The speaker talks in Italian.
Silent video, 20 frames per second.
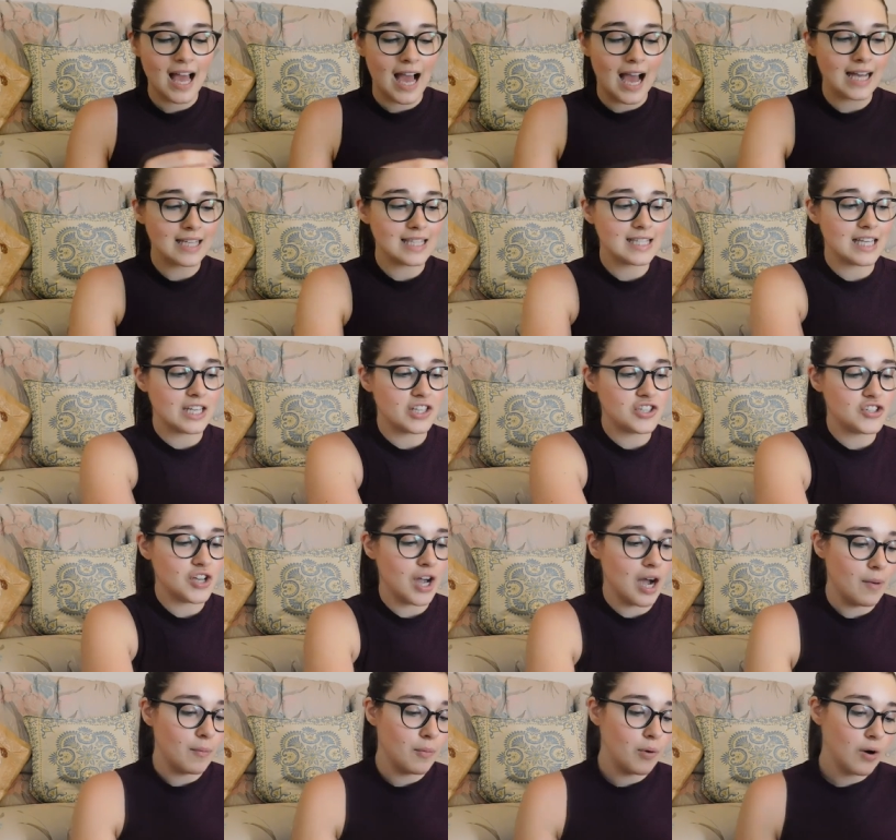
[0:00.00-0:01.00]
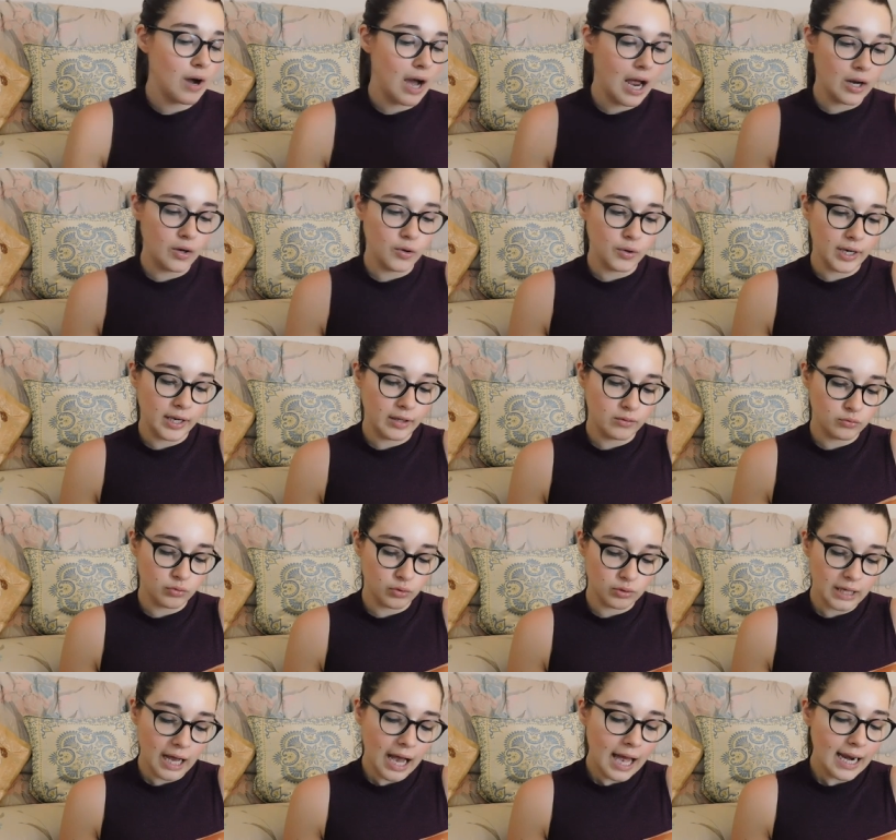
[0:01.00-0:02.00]
assaggiamo allora in
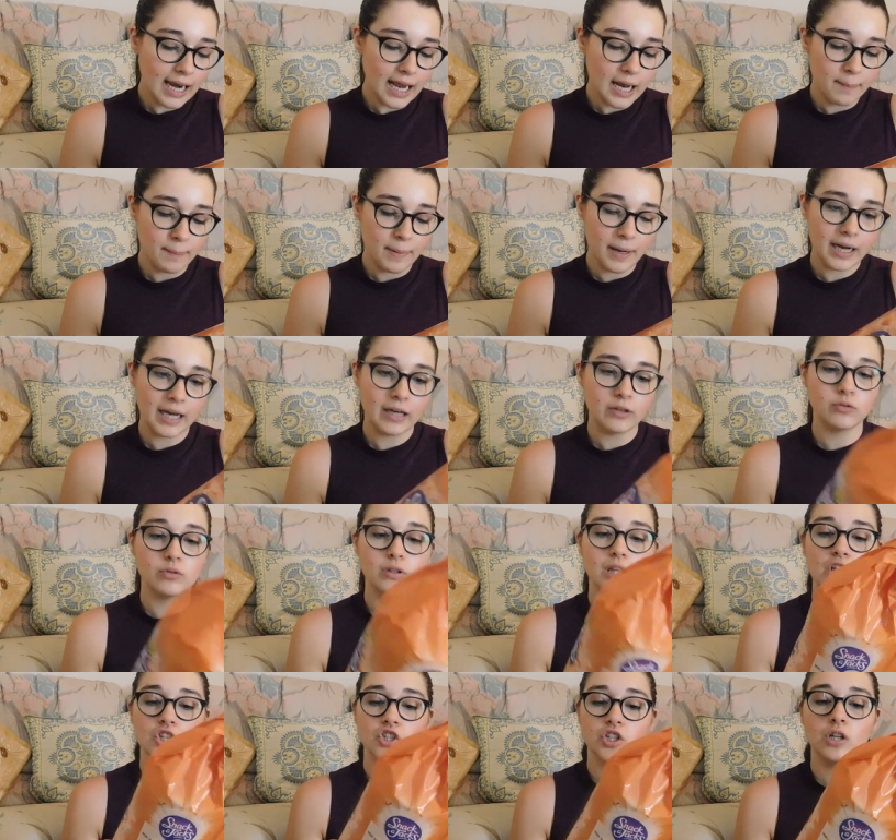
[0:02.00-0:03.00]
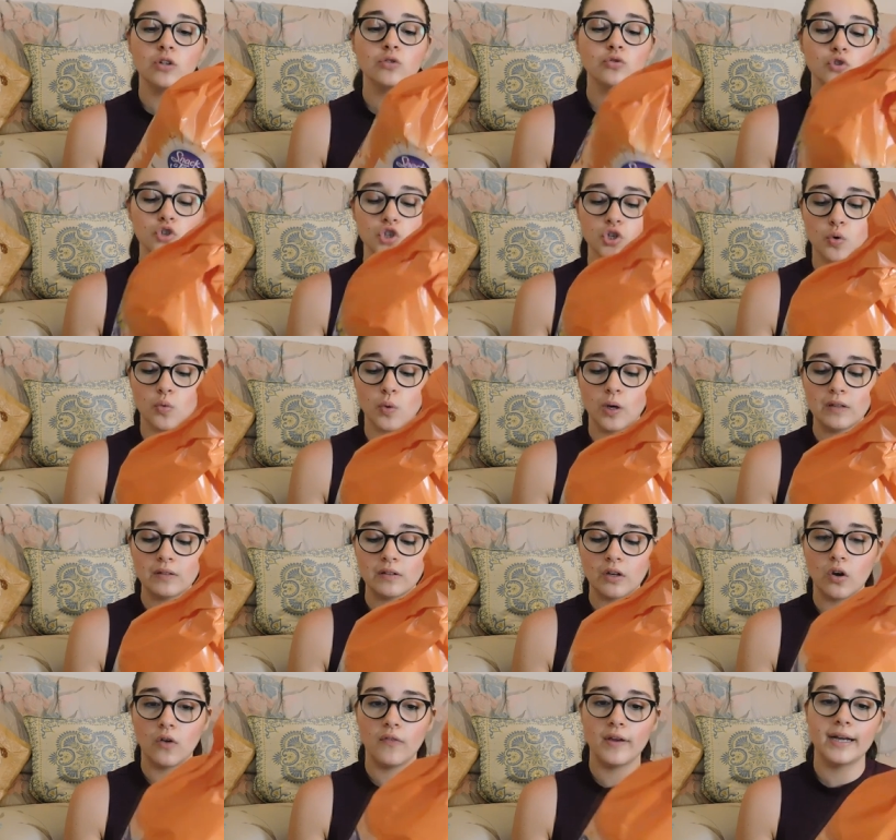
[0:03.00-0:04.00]
totale il pacchetto è da
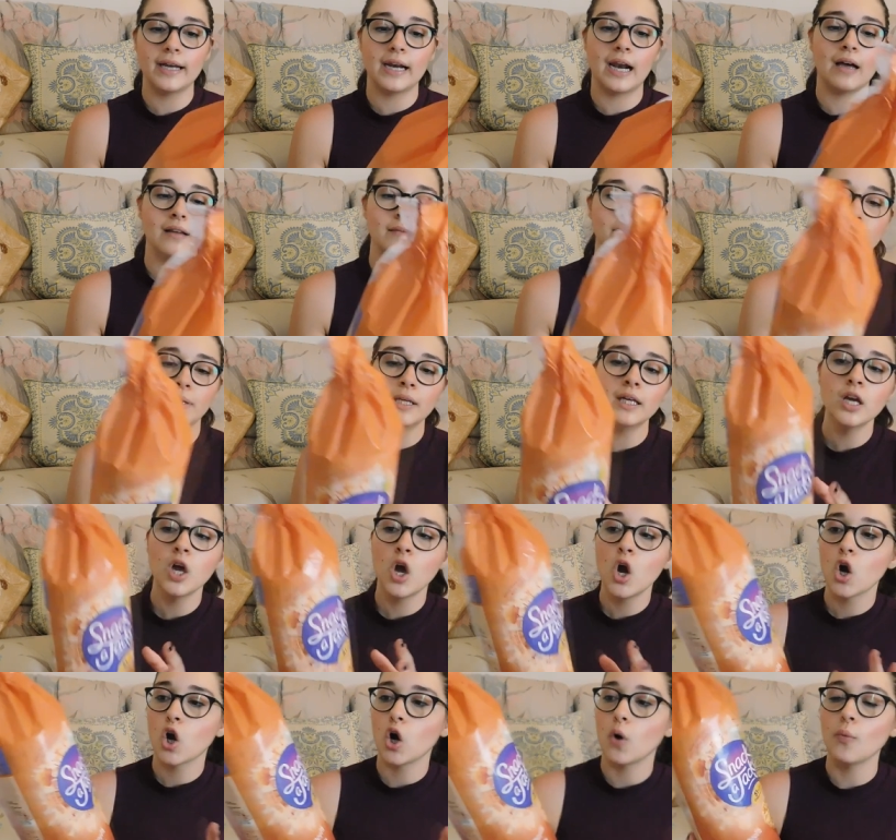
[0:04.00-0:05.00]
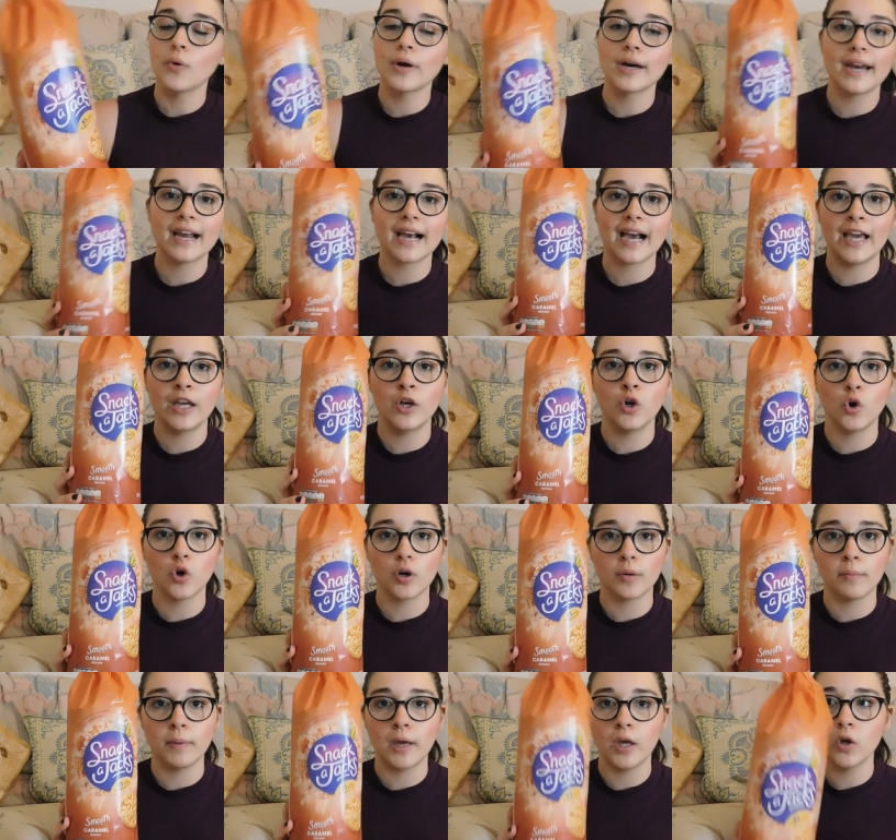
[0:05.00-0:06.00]
159 grammi comunque raga è
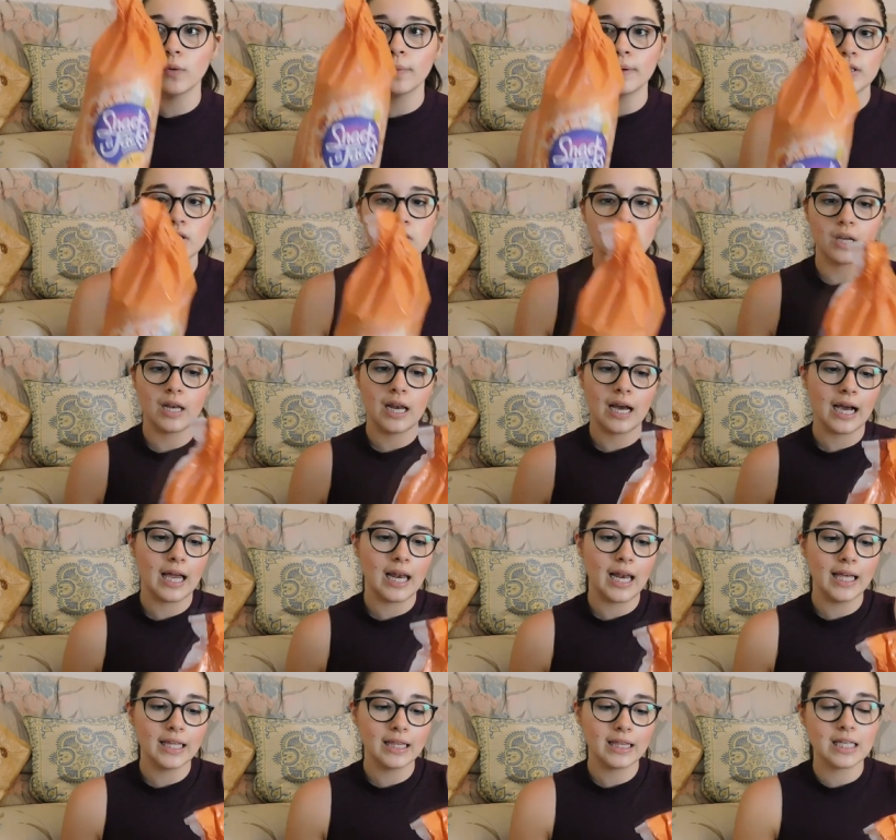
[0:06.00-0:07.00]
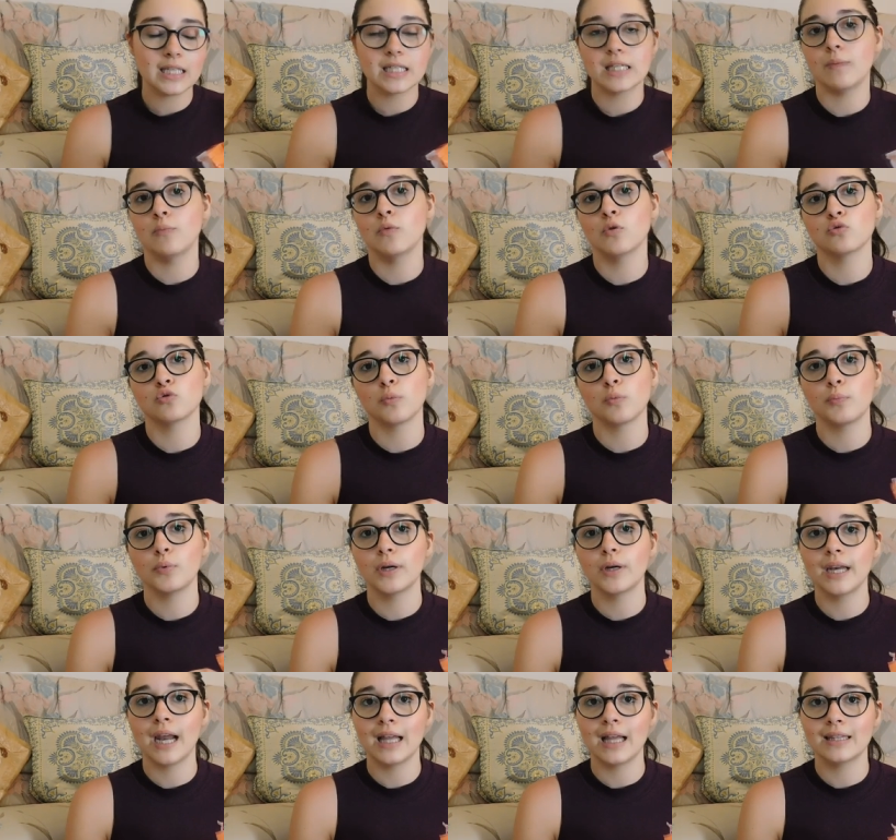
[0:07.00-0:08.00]
enorme io penso che la galletta sia molto più
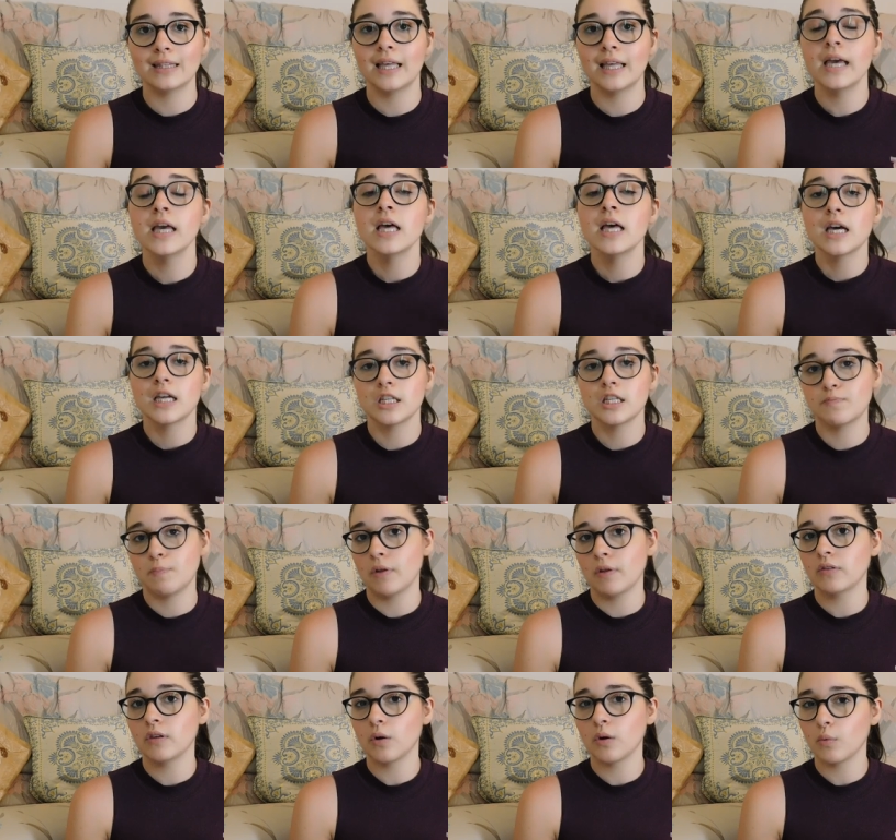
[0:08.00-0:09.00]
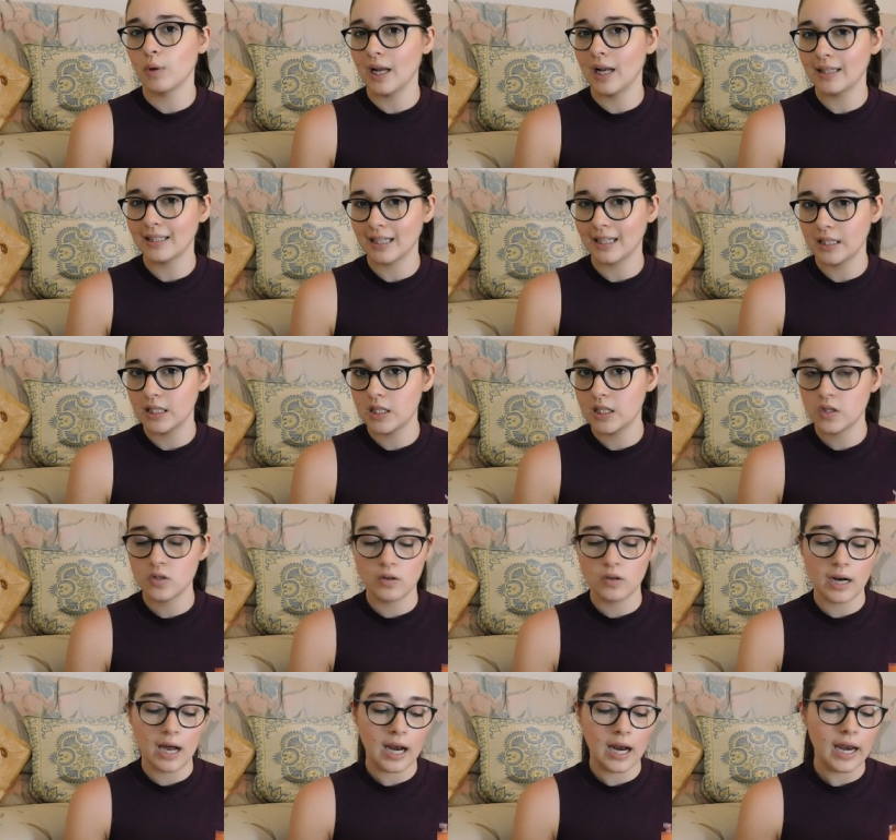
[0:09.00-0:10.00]
grande rispetto a quella
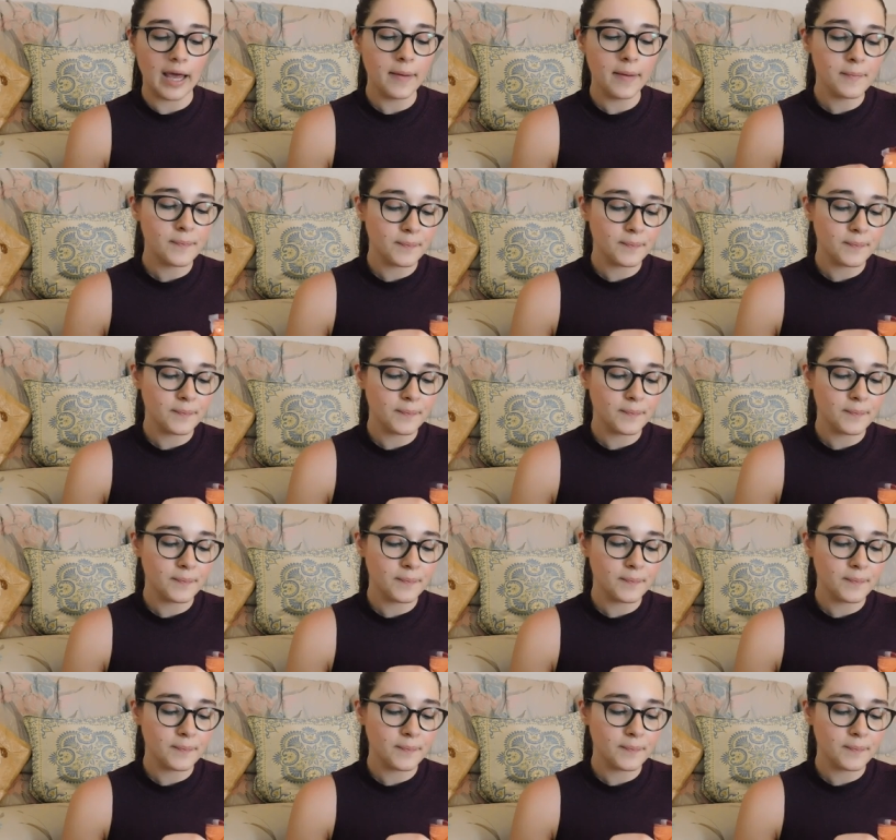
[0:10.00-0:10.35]
tradizionale